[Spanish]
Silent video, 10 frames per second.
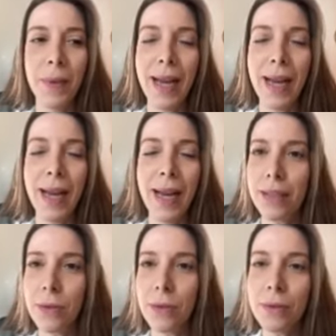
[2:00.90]
pues la
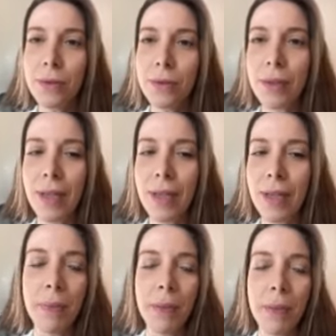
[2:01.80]
gratitud,
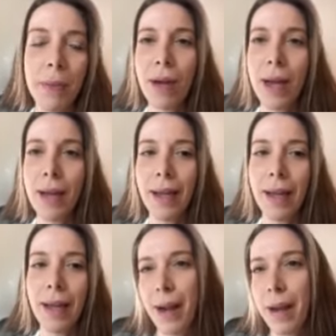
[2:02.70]
en primer lugar,
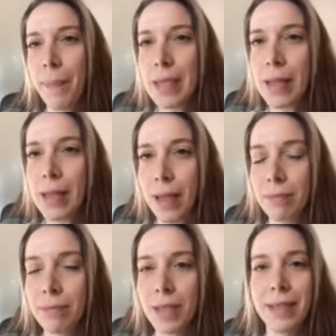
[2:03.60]
es una
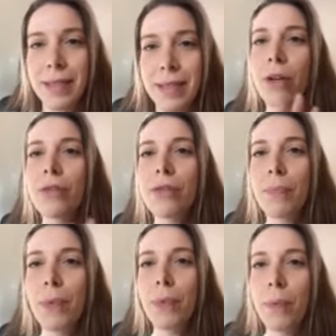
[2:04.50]
capacidad. Ya con
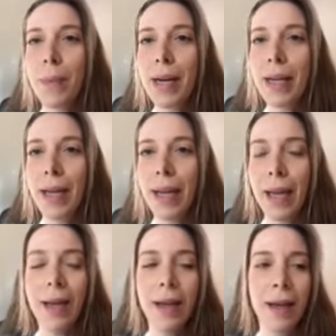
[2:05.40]
eso podemos ver
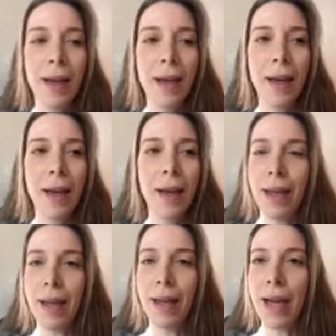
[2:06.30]
que
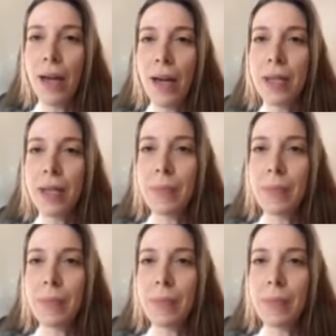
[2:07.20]
eh, es algo